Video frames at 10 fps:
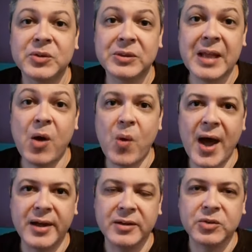Na
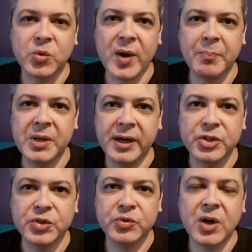Wine, no
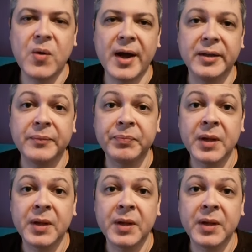aplicativo da Wine.